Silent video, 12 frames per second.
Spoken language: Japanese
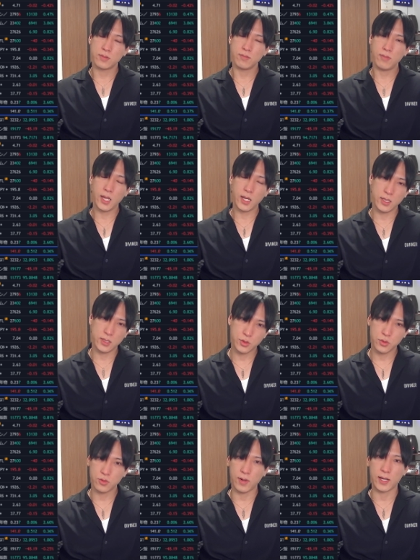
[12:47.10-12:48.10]
まだね、ちょっ
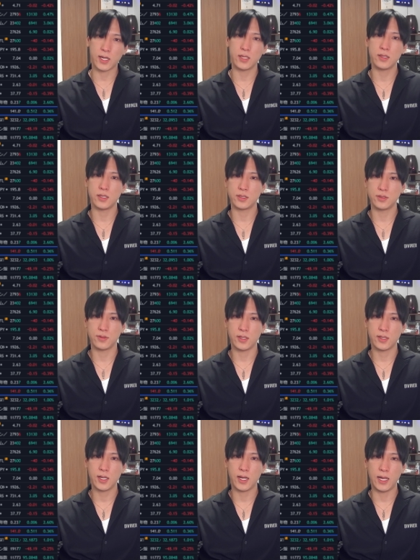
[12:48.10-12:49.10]
とわかんないですよね。た
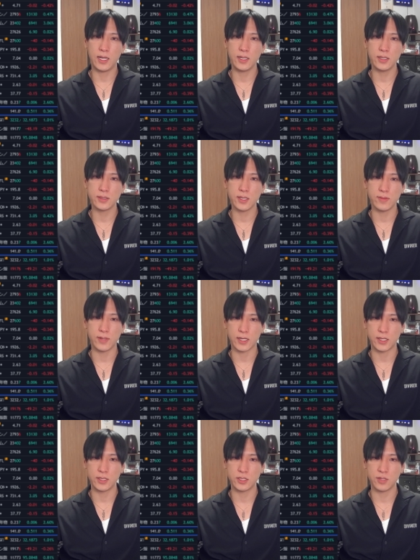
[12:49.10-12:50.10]
だ RSI は加
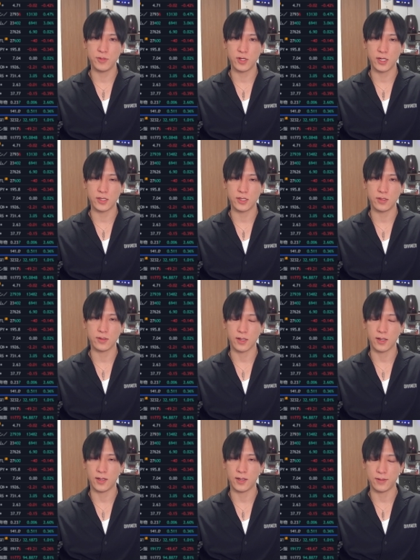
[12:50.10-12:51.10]
熱気味のラインに来てるか
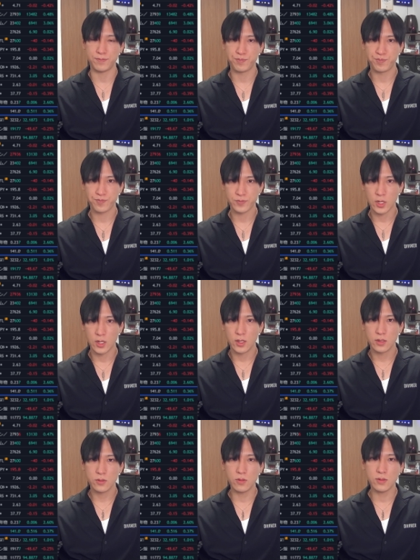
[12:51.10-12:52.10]
ら、
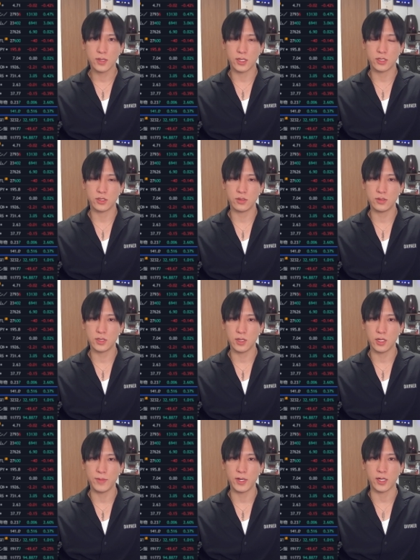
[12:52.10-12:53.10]
どっかで修正は
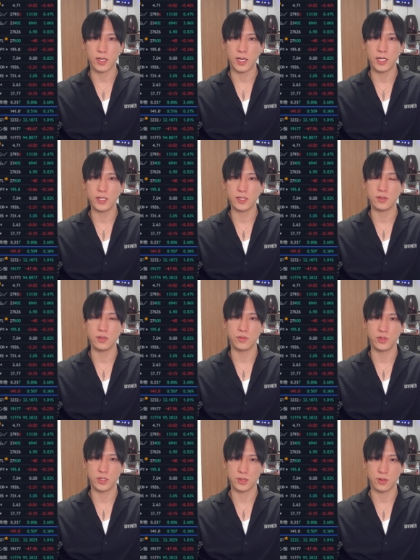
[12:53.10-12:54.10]
今から入りやすいと思うん
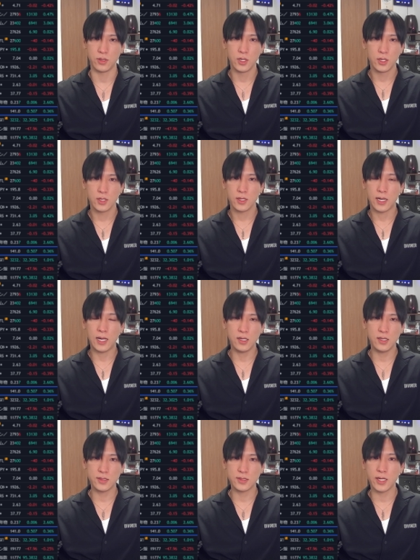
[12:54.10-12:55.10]
ですよ。
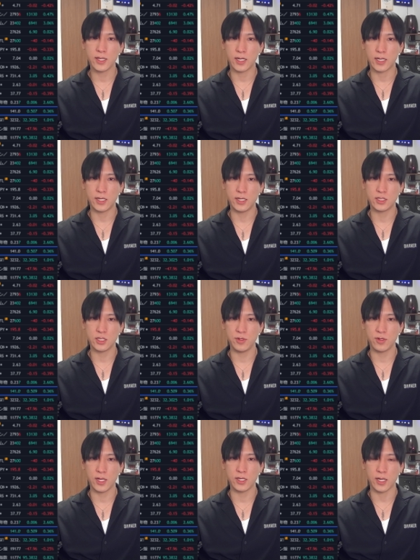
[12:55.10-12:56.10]
RSI が加熱気味の
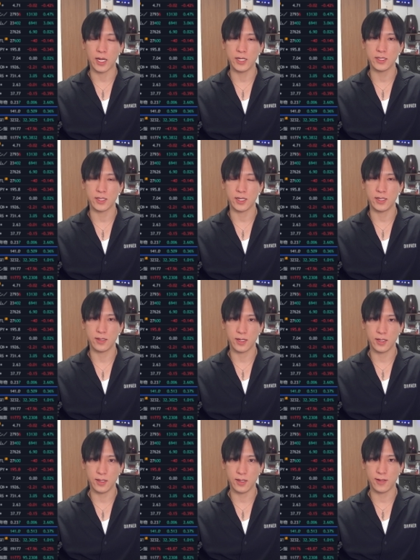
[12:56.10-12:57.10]
ラインに入った段階
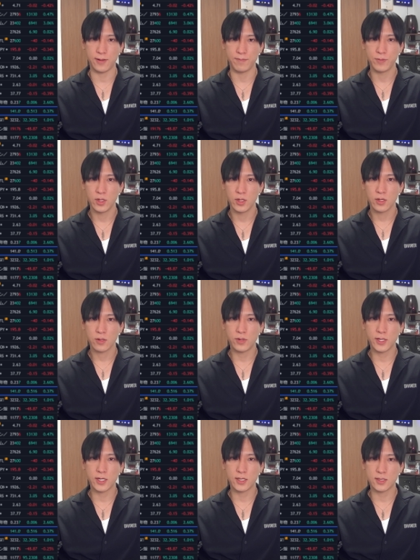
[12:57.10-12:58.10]
で、これ
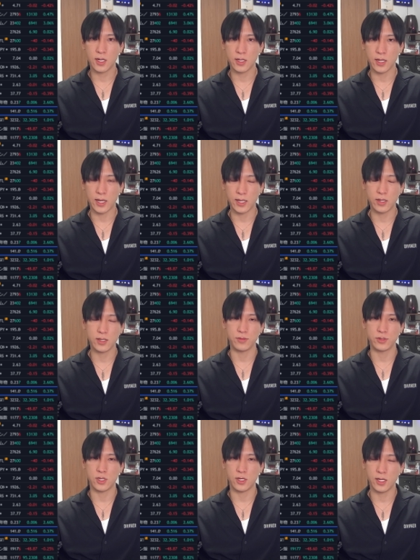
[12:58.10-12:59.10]
からさらに上がるかも
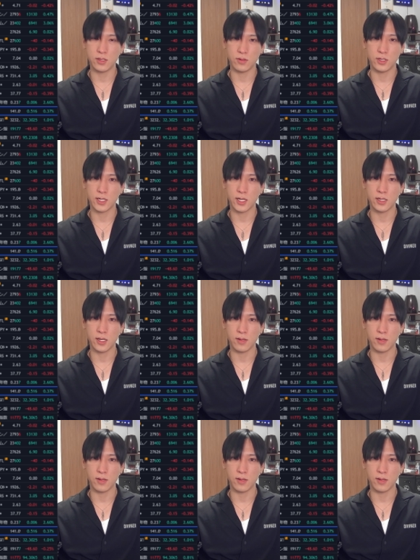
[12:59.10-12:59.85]
しれないという期待で、